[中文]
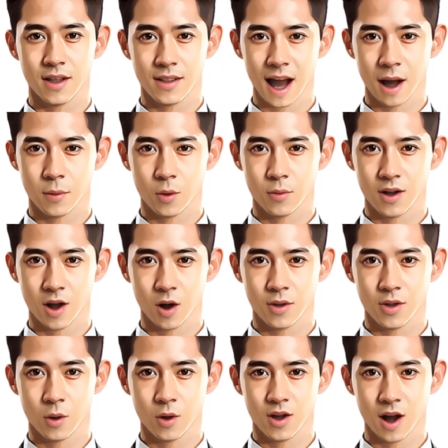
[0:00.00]
大部分工
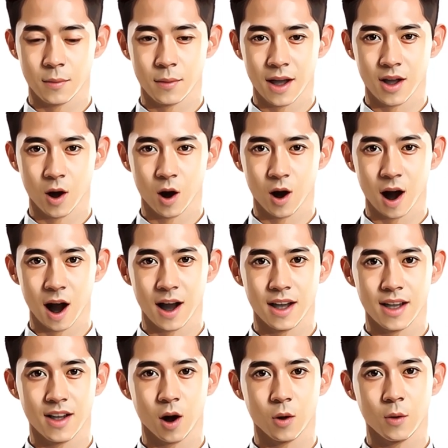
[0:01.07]
作者每周花
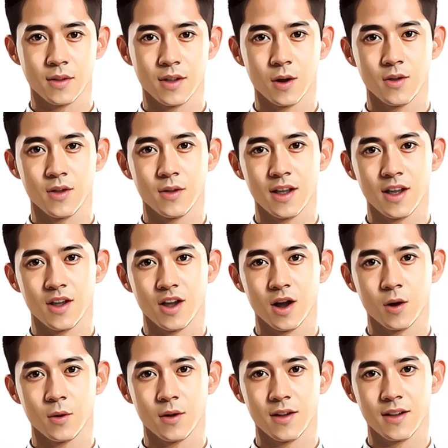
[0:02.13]
一到五小时进
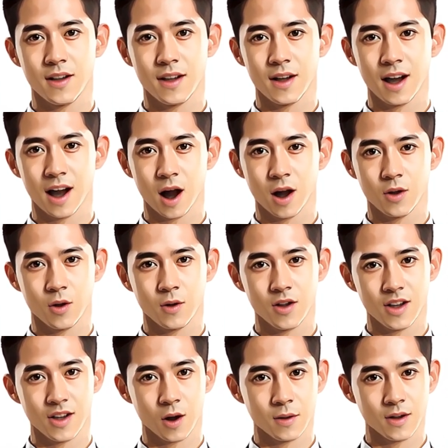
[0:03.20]
修，但考取
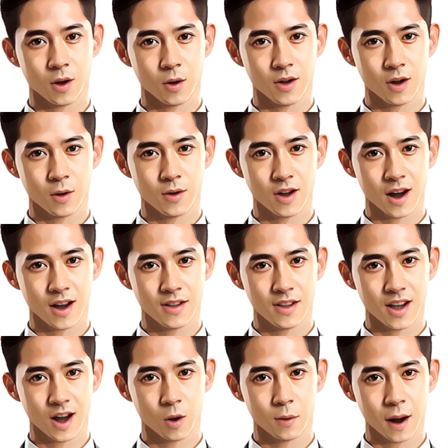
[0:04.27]
证照的工作者
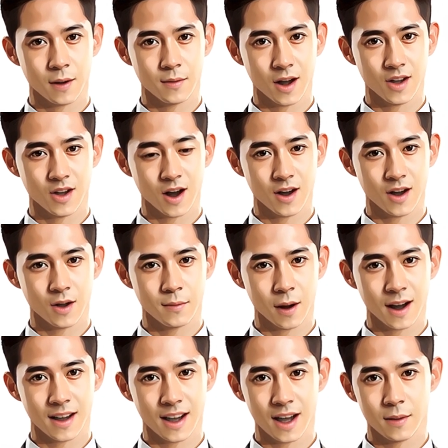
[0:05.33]
则有 百分之二十
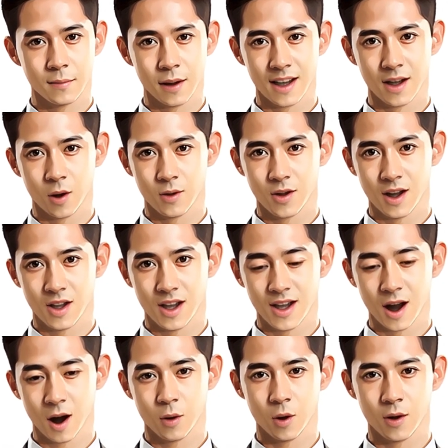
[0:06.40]
八点一 每周学习
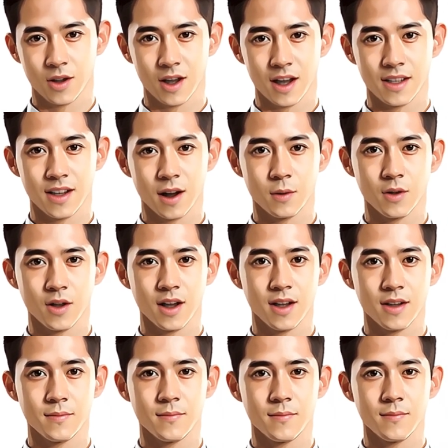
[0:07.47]
超过十一小时。